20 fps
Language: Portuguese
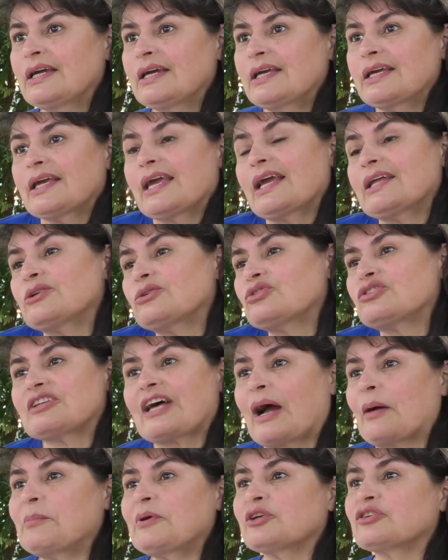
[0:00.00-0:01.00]
E quem não
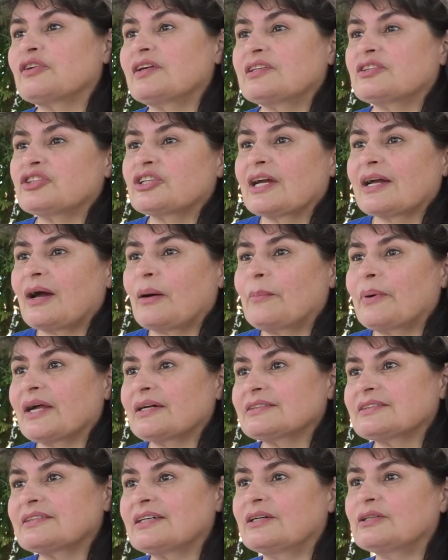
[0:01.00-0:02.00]
sabe às vezes chega
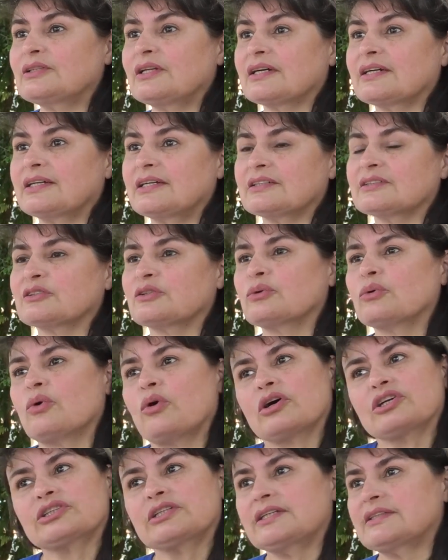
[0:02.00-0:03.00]
abraçando, a criança não
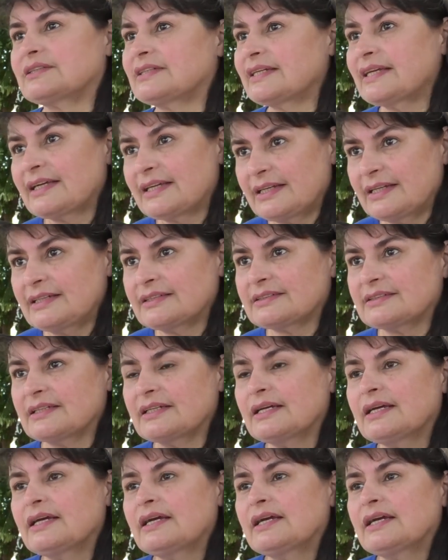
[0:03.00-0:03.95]
gosta, entra em crise.